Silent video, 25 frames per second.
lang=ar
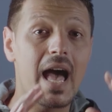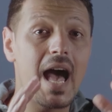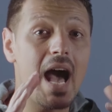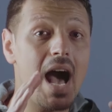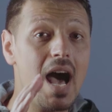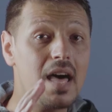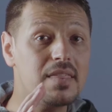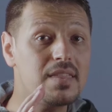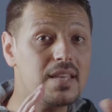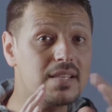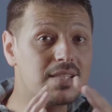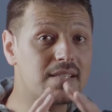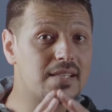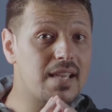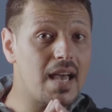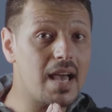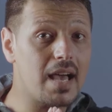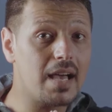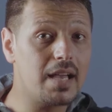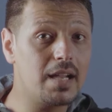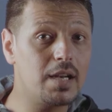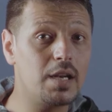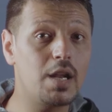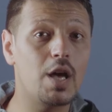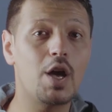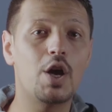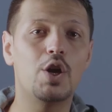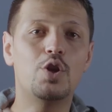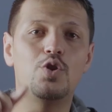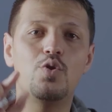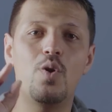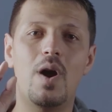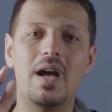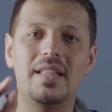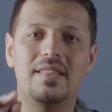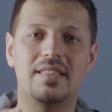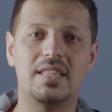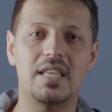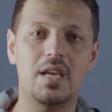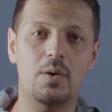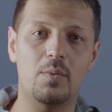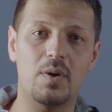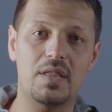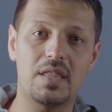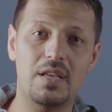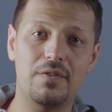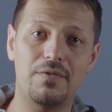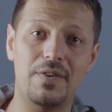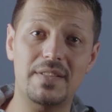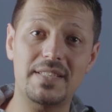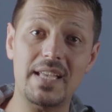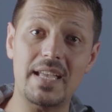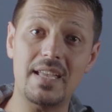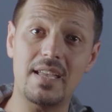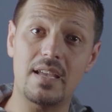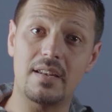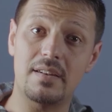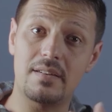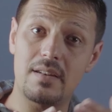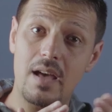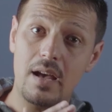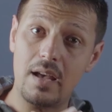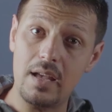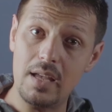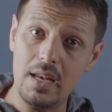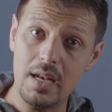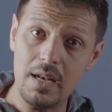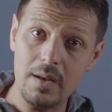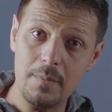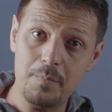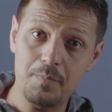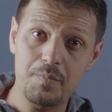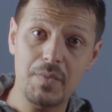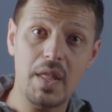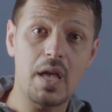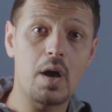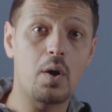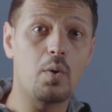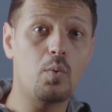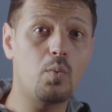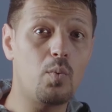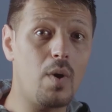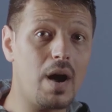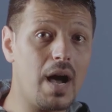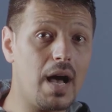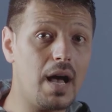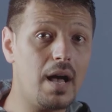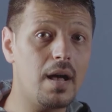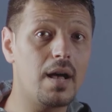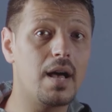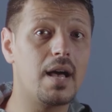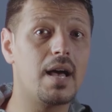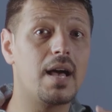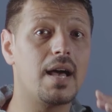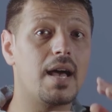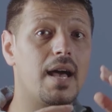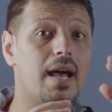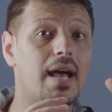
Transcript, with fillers: هذا السائل يؤدي وظيفتي النقل ودعم